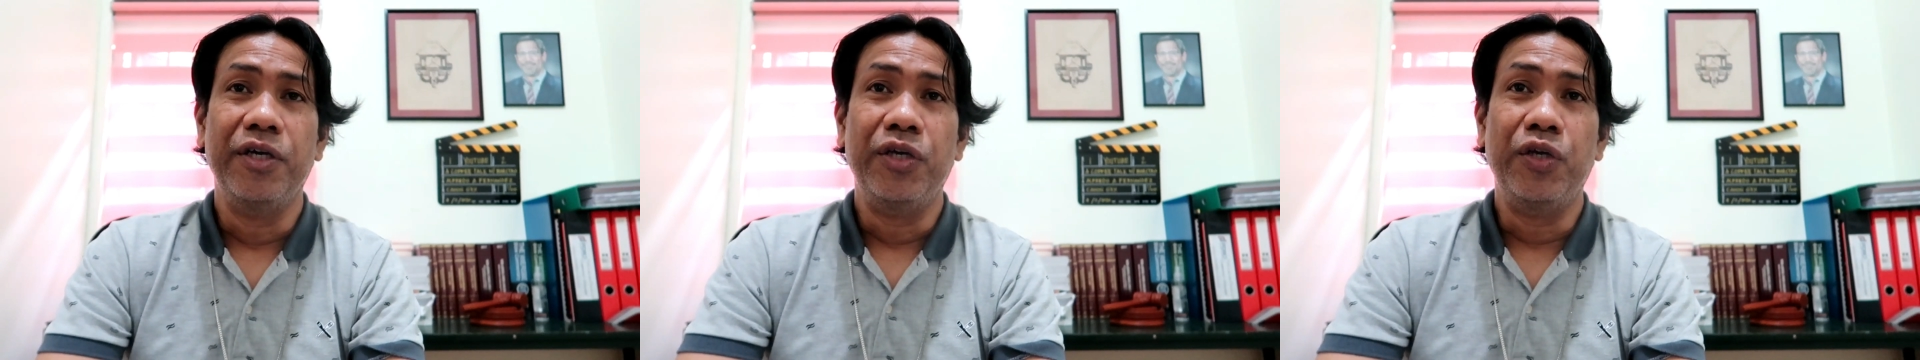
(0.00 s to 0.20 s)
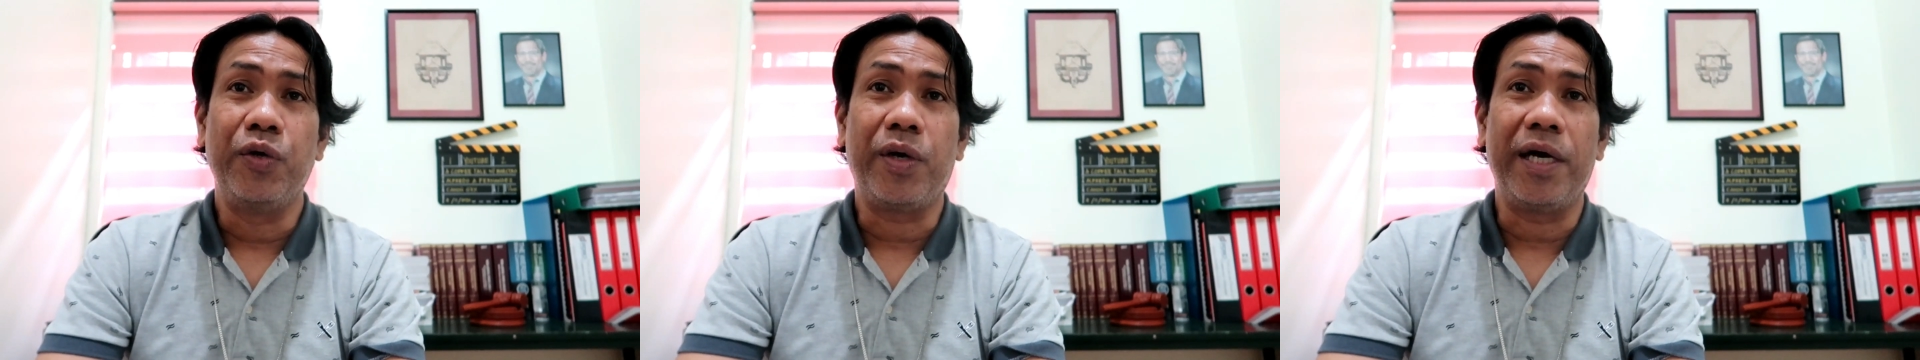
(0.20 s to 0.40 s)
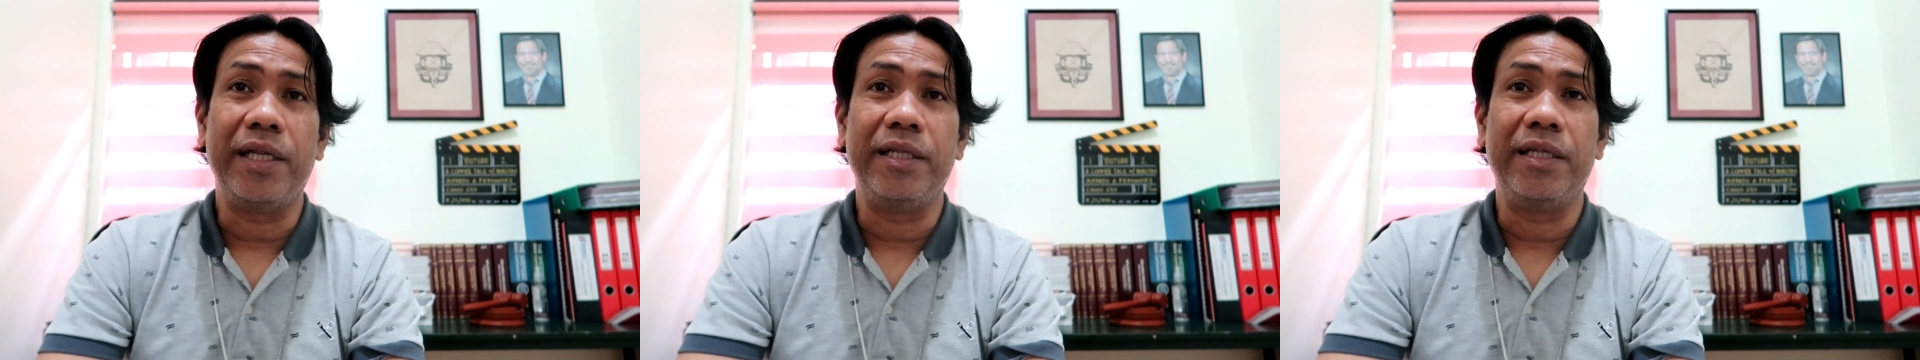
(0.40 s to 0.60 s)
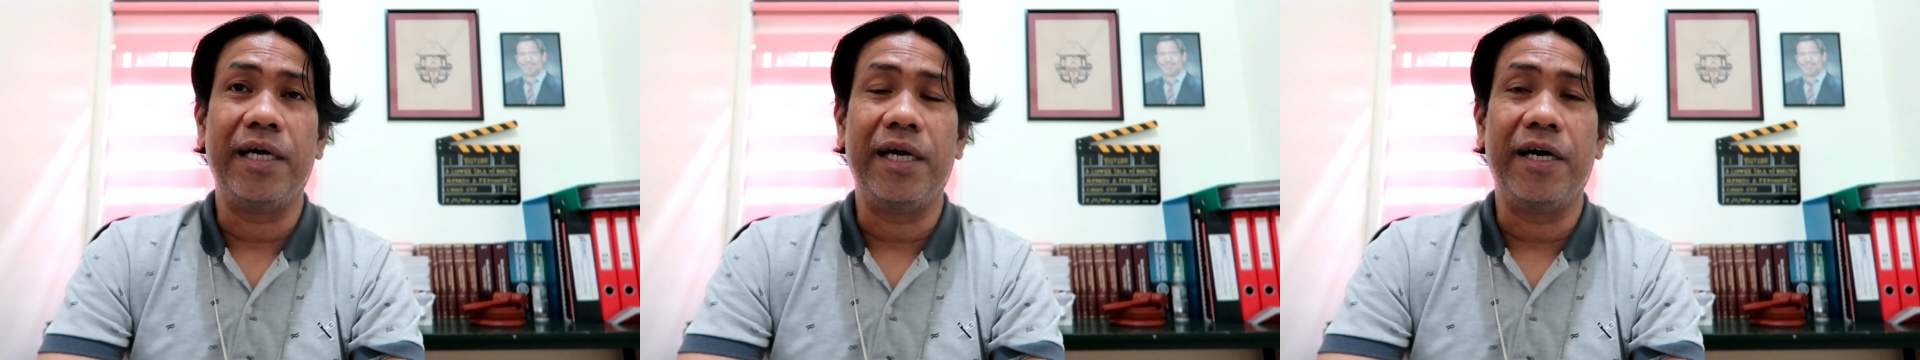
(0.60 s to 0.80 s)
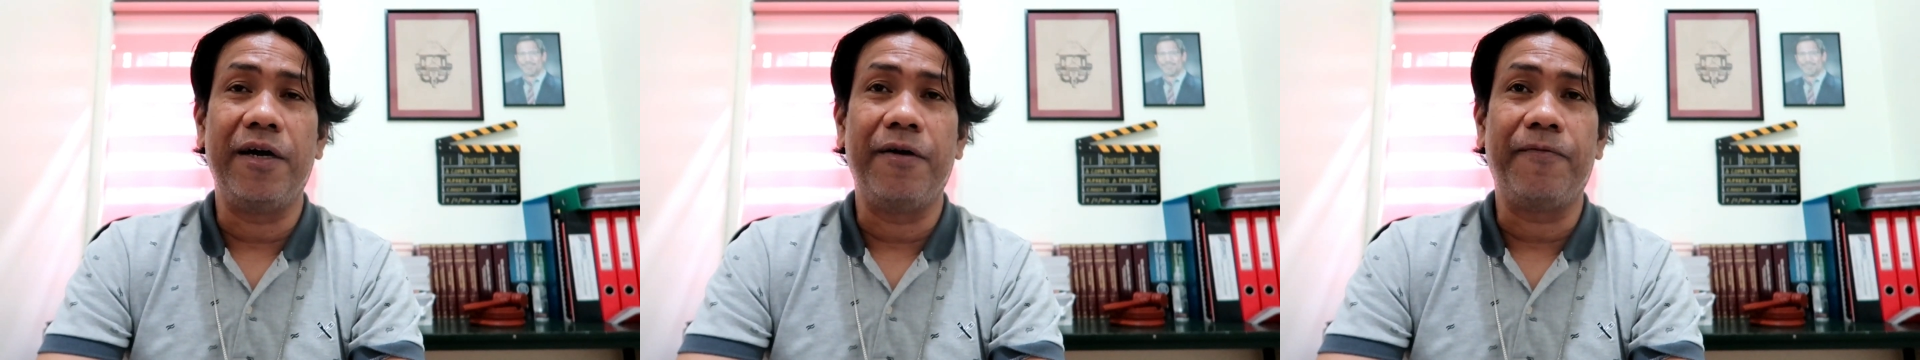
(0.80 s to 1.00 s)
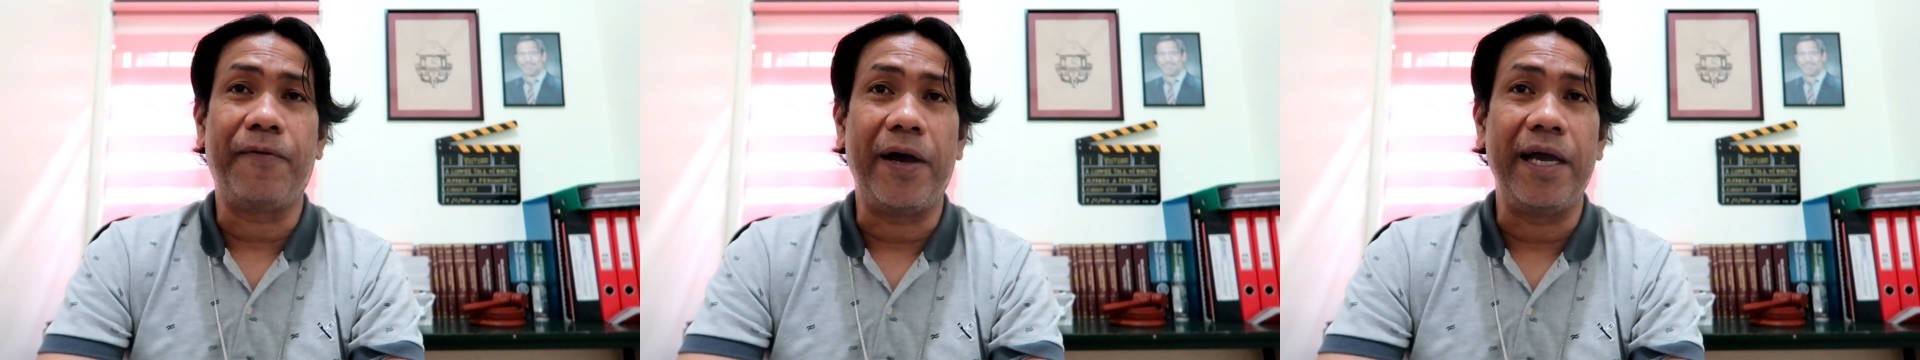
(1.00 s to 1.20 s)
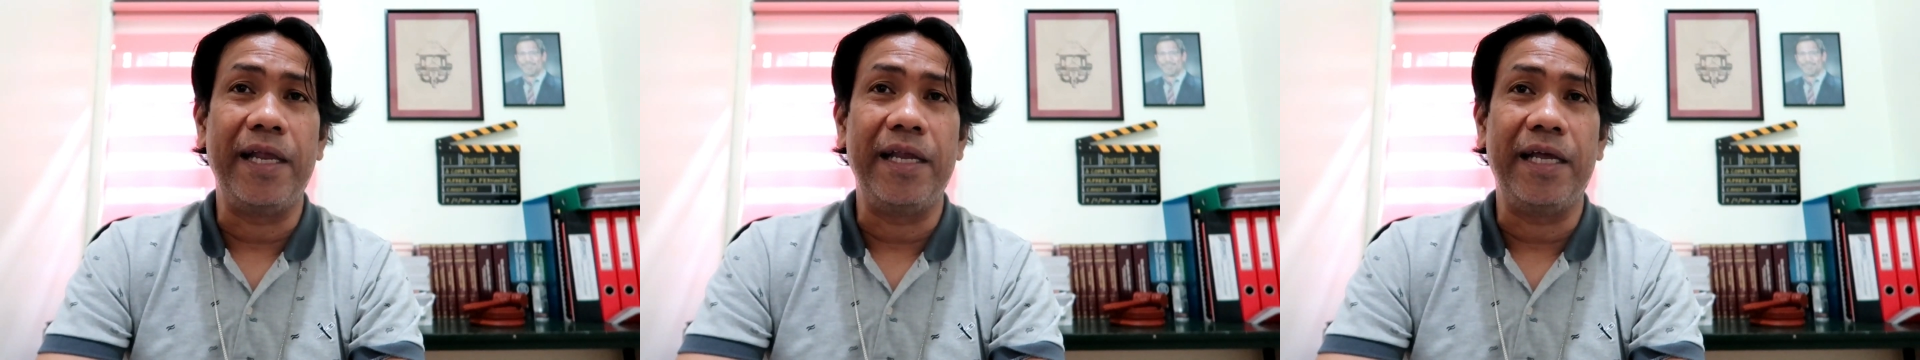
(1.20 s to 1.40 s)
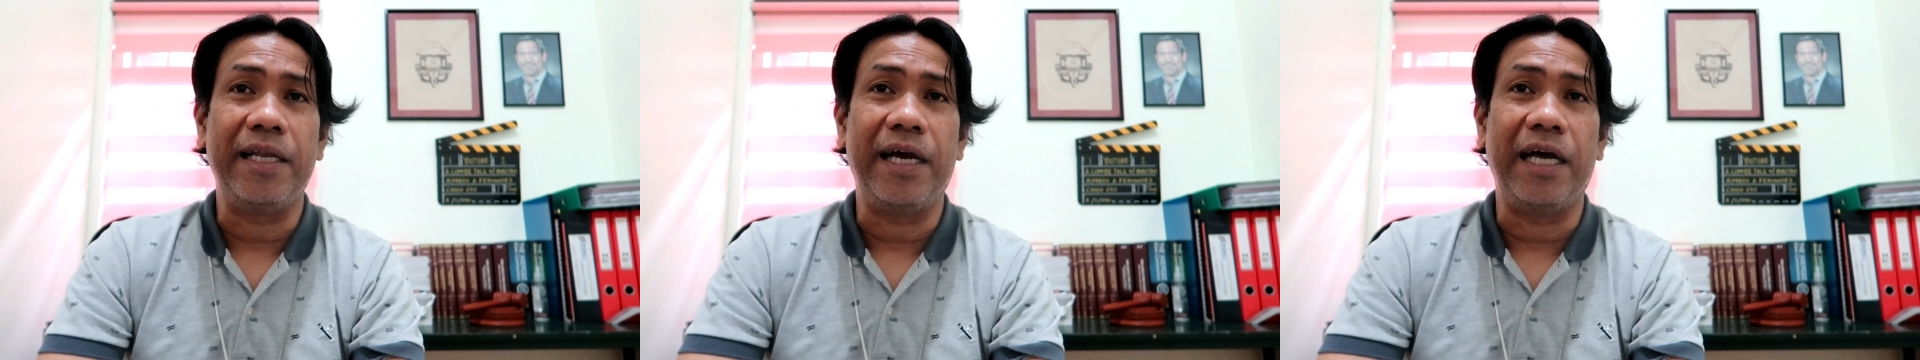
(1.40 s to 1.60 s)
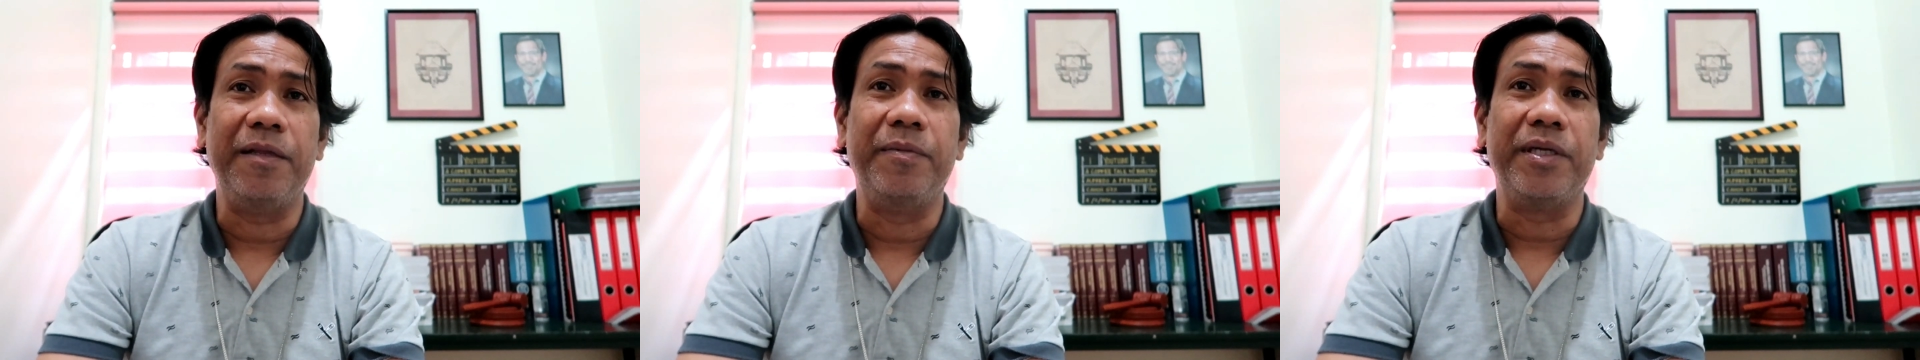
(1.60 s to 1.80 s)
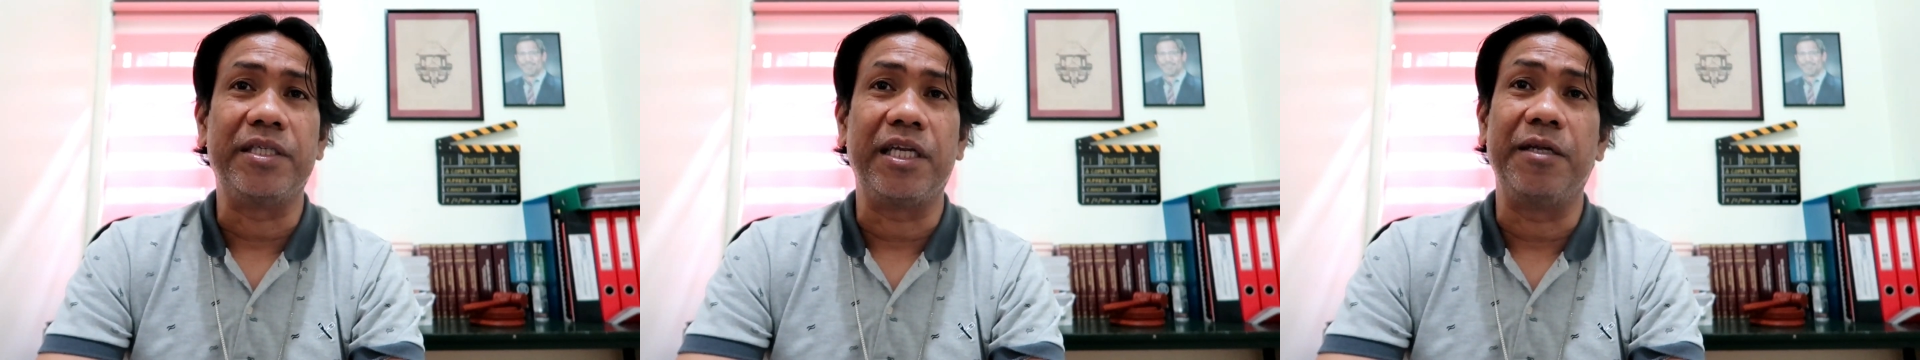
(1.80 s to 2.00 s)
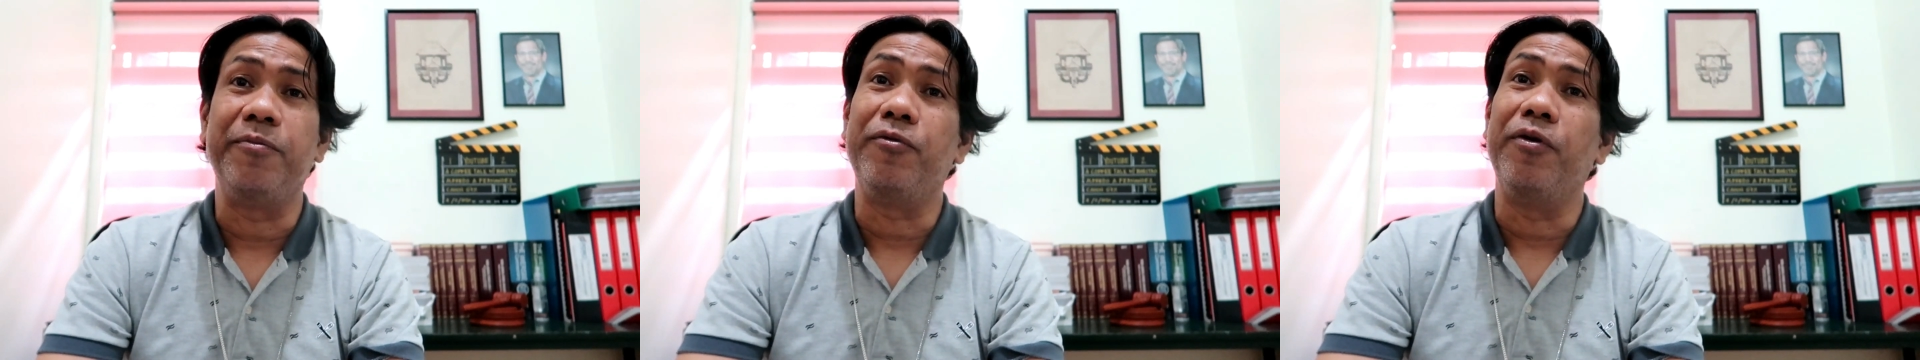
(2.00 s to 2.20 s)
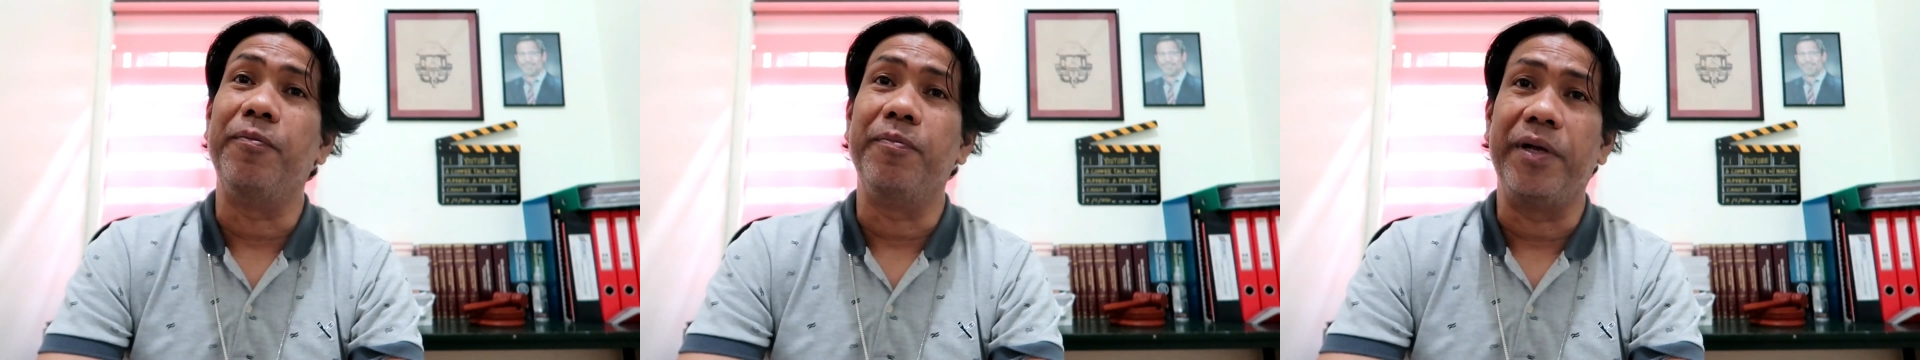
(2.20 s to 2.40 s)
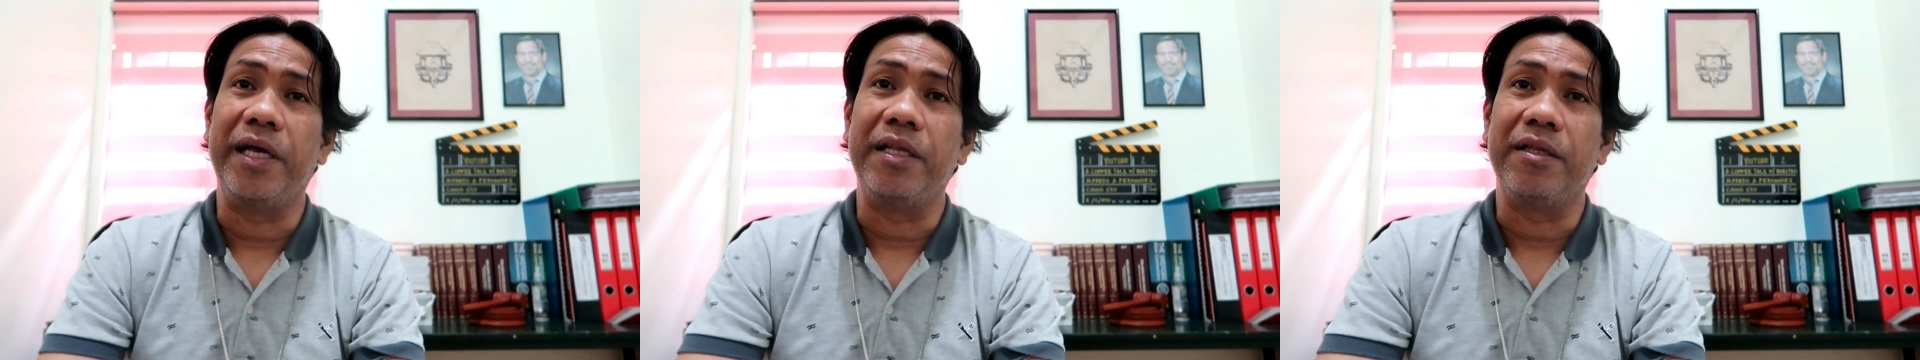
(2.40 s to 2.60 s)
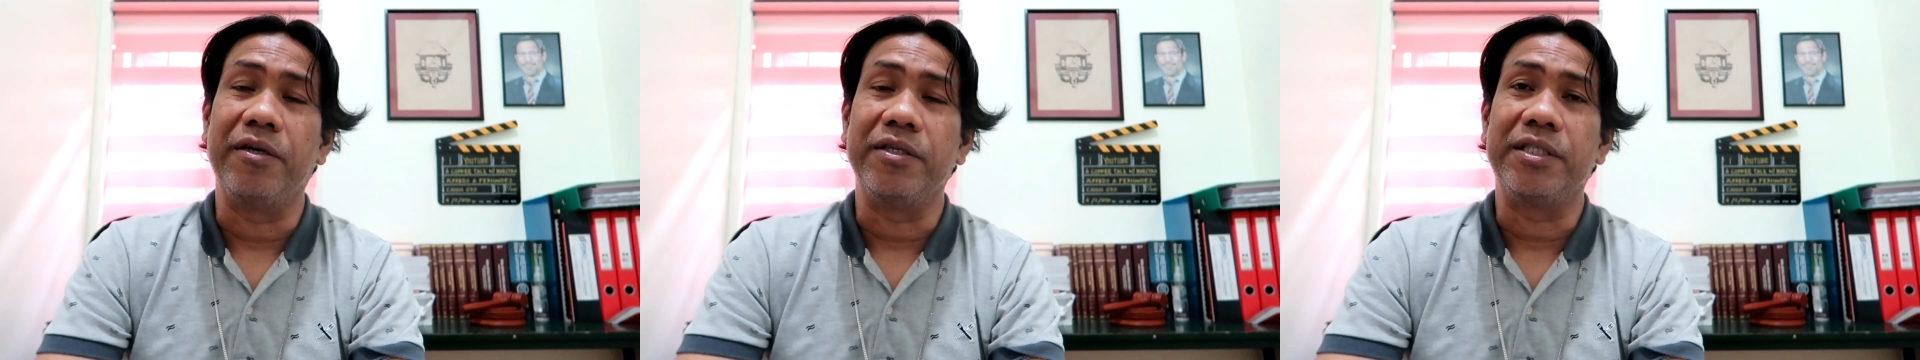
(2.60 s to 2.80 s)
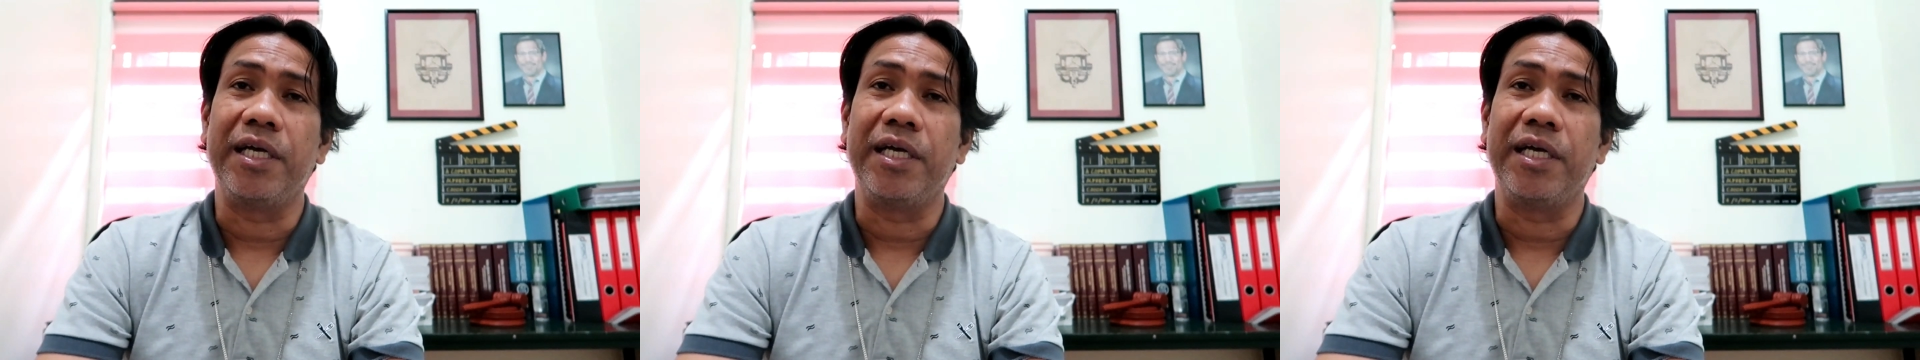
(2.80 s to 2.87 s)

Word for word: you can uh, file an administrative complaint no,